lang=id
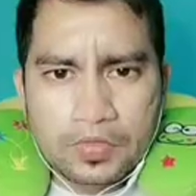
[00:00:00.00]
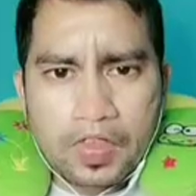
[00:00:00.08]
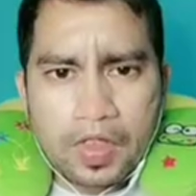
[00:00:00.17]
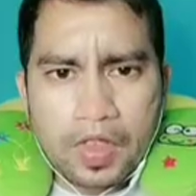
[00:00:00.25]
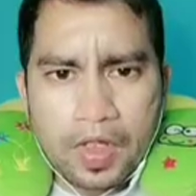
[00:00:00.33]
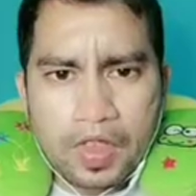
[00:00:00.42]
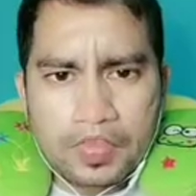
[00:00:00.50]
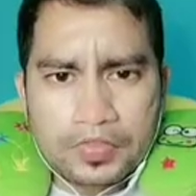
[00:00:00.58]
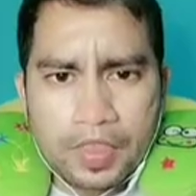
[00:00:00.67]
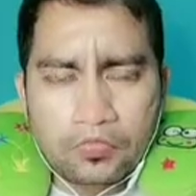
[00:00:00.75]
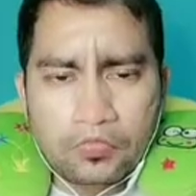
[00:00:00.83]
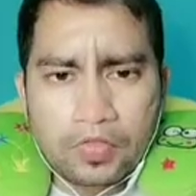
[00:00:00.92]
Guys,
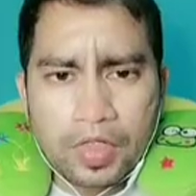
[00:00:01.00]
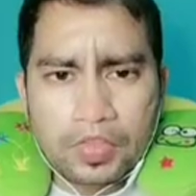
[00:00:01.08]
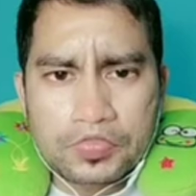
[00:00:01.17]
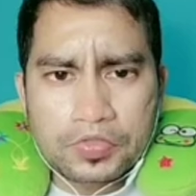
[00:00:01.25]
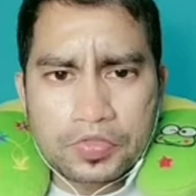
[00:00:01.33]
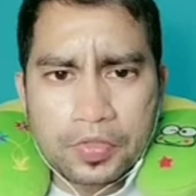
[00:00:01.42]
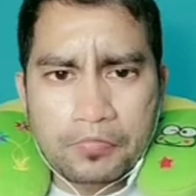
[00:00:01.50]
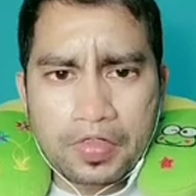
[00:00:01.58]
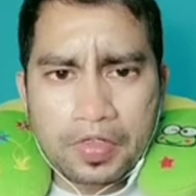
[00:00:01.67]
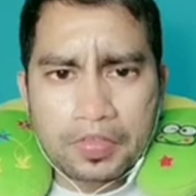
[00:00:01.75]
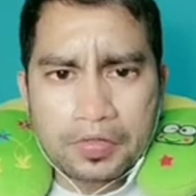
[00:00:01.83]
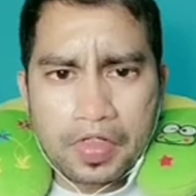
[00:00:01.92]
aku lagi sedih
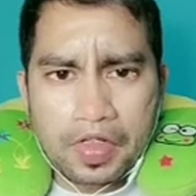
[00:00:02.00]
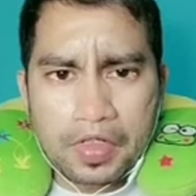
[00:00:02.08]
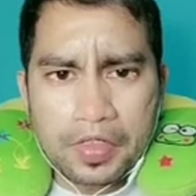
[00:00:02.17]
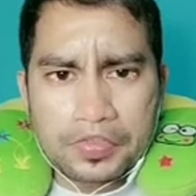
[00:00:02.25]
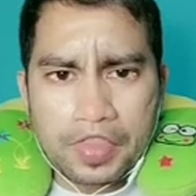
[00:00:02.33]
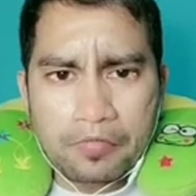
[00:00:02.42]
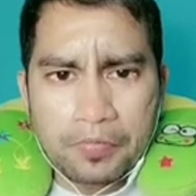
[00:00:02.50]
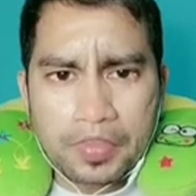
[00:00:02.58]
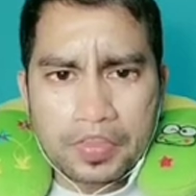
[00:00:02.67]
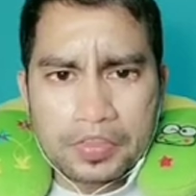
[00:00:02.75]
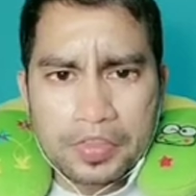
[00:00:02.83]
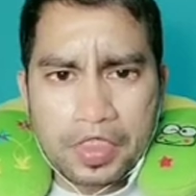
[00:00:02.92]
banget guys. Apel
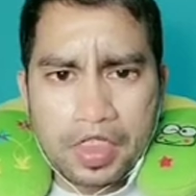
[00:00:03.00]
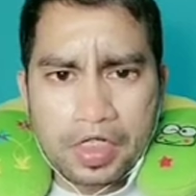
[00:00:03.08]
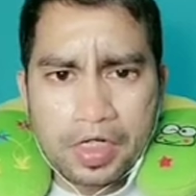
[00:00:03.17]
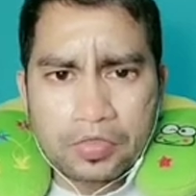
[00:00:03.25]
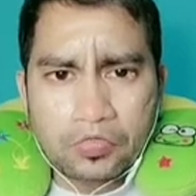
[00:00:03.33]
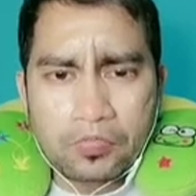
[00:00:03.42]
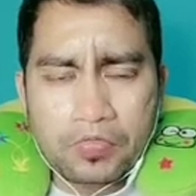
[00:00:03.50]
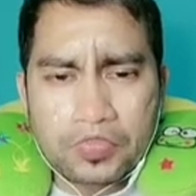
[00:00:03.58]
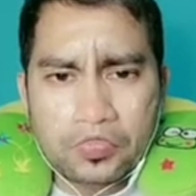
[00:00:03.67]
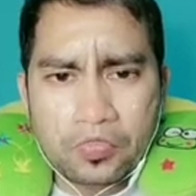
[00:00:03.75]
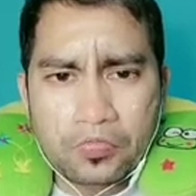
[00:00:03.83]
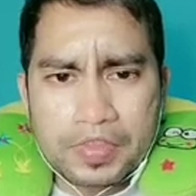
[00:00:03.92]
kesayanganku
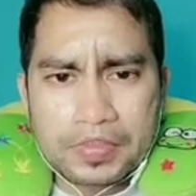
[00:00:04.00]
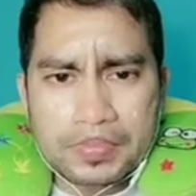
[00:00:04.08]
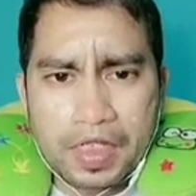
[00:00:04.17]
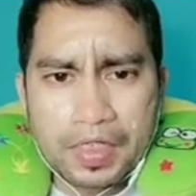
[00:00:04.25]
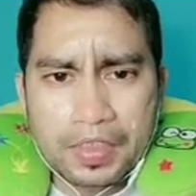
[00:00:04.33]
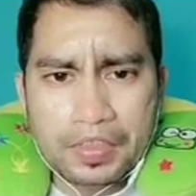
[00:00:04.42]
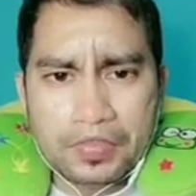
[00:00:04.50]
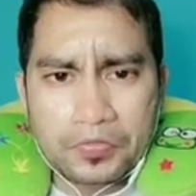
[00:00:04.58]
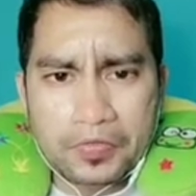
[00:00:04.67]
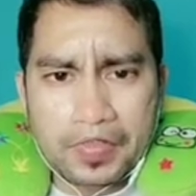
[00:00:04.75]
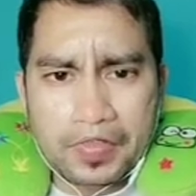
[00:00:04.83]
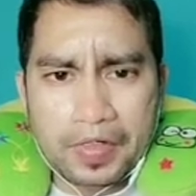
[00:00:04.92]
masuk rumah sakit tuh
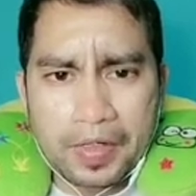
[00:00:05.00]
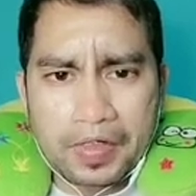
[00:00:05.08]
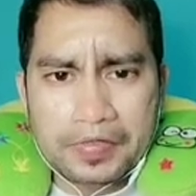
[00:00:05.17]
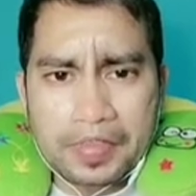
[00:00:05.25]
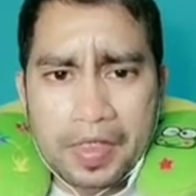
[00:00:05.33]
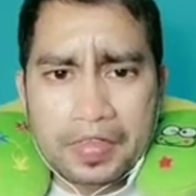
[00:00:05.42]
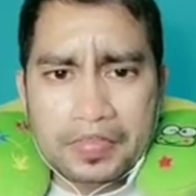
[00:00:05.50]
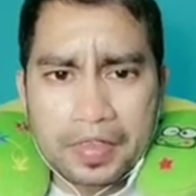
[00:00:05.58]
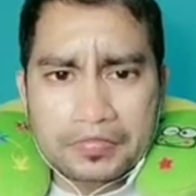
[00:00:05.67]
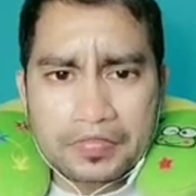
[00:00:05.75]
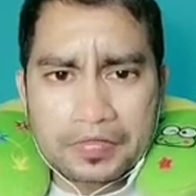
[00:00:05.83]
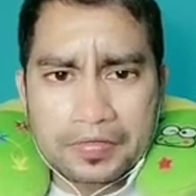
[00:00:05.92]
guys.
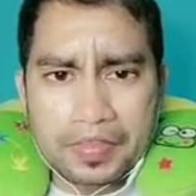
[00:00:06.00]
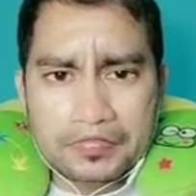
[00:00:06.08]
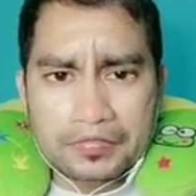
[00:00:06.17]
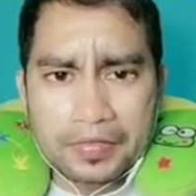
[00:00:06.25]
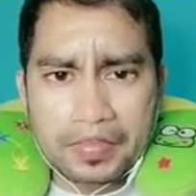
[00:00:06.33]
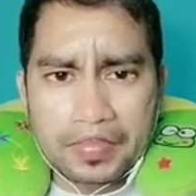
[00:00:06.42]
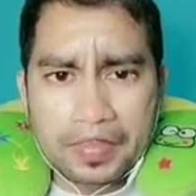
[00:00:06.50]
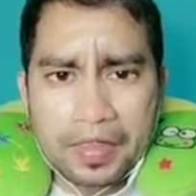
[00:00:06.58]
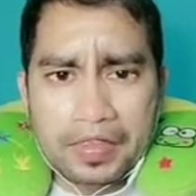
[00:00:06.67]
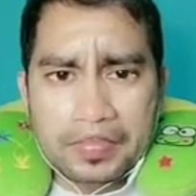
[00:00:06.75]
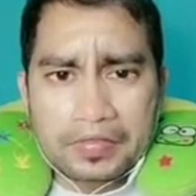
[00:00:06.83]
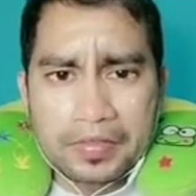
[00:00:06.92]
Dan ternyata
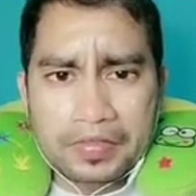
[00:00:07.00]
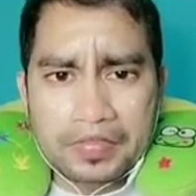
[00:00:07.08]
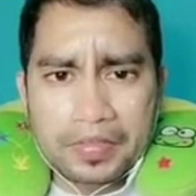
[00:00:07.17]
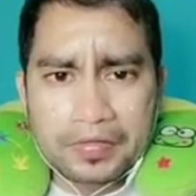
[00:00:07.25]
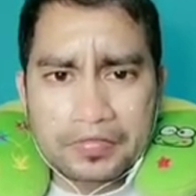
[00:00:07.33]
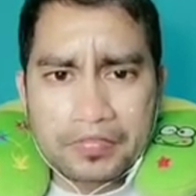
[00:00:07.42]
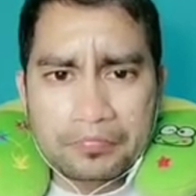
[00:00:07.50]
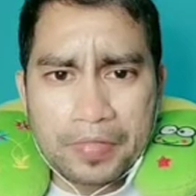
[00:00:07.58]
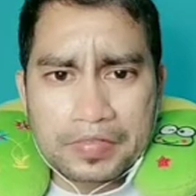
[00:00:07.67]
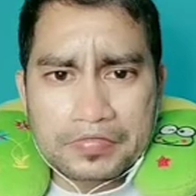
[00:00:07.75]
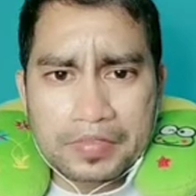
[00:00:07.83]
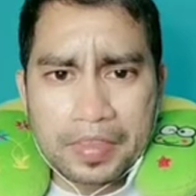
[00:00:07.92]
dia
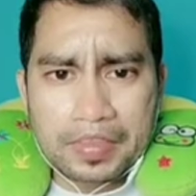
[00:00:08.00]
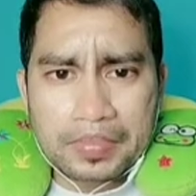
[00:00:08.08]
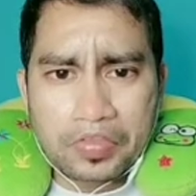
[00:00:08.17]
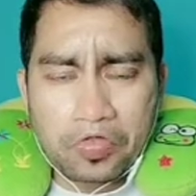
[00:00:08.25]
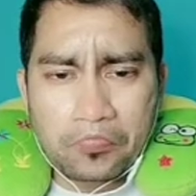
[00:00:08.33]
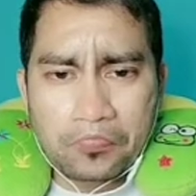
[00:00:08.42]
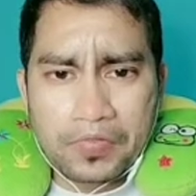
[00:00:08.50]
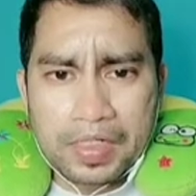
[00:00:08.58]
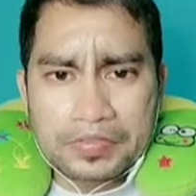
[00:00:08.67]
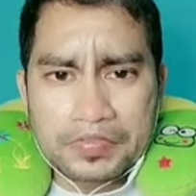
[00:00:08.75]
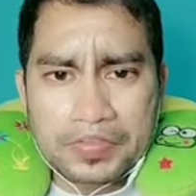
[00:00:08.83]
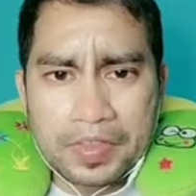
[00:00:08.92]
terpaksa
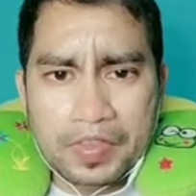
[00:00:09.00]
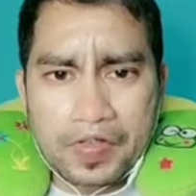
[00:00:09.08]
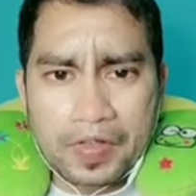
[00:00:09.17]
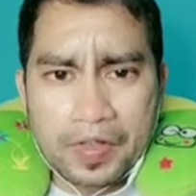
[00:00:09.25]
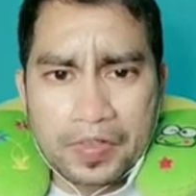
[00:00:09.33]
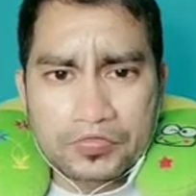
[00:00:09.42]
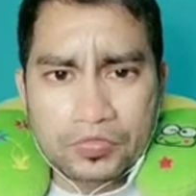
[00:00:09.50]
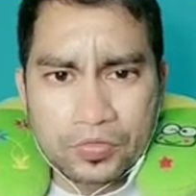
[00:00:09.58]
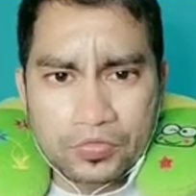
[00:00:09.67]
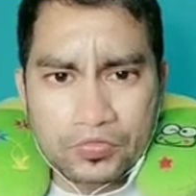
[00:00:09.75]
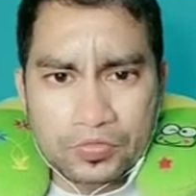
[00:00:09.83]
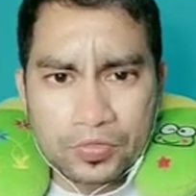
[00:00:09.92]
dioperasi guys
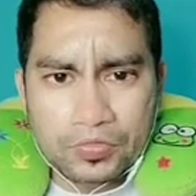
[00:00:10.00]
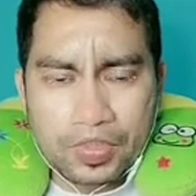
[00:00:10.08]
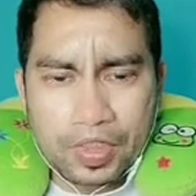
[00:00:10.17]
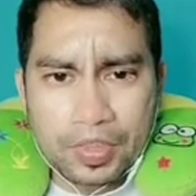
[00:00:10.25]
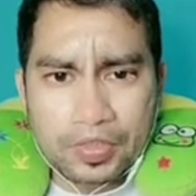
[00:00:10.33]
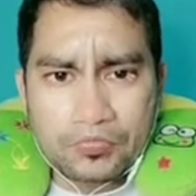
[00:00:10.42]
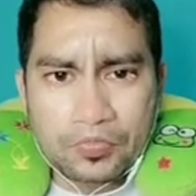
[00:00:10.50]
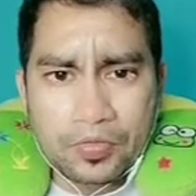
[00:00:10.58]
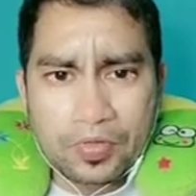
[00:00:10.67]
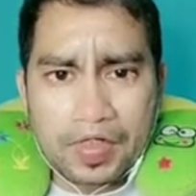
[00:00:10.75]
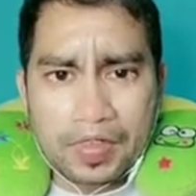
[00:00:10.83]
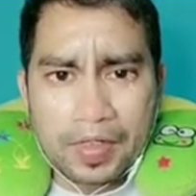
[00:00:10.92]
tuh. Sudah
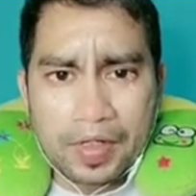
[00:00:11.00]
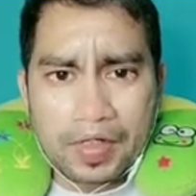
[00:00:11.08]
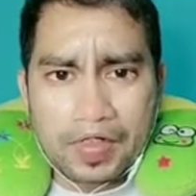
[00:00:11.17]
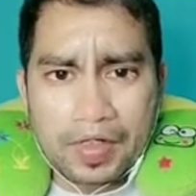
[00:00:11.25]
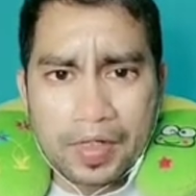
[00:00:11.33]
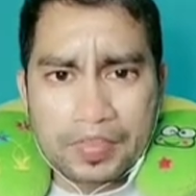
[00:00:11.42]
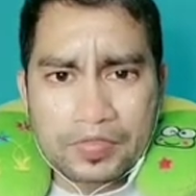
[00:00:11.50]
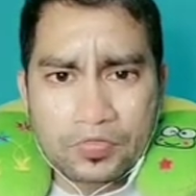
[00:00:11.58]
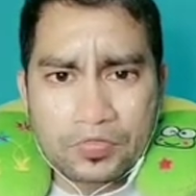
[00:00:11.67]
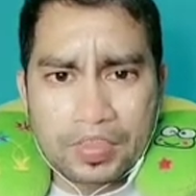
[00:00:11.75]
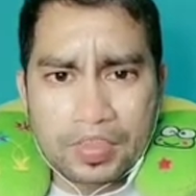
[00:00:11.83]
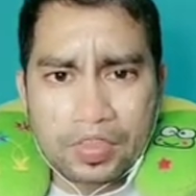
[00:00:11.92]
dibuka guys,
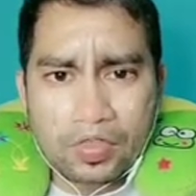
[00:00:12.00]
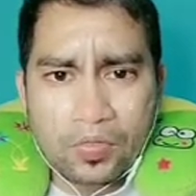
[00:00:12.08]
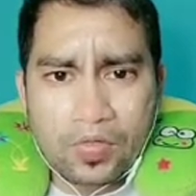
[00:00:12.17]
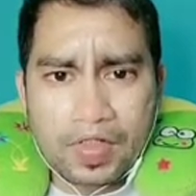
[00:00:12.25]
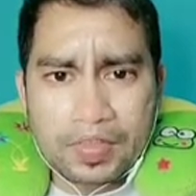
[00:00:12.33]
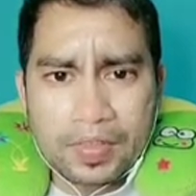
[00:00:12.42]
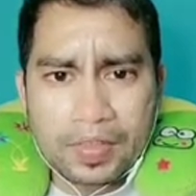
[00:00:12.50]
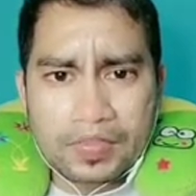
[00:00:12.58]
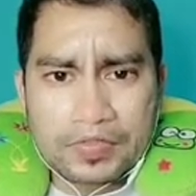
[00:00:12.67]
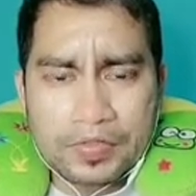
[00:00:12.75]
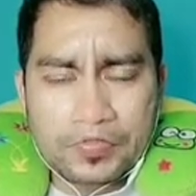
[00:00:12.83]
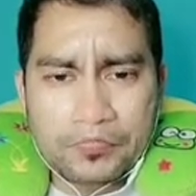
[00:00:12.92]
sudah dikeluarin
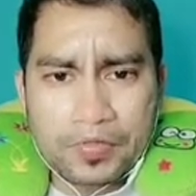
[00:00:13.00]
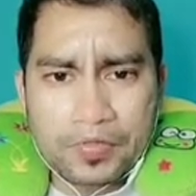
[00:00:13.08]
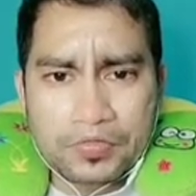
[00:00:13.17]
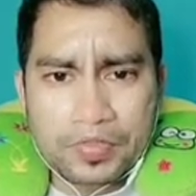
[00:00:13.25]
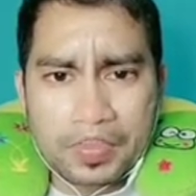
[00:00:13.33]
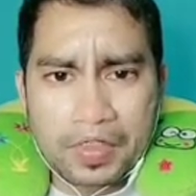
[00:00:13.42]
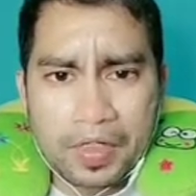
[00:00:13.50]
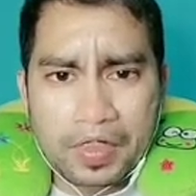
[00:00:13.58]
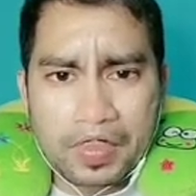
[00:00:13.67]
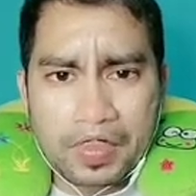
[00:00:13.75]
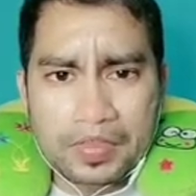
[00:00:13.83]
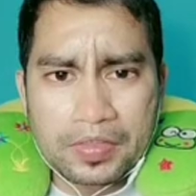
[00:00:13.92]
isi perutnya
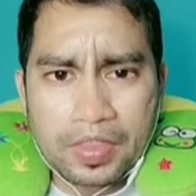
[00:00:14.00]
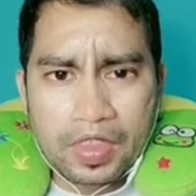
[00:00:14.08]
guys.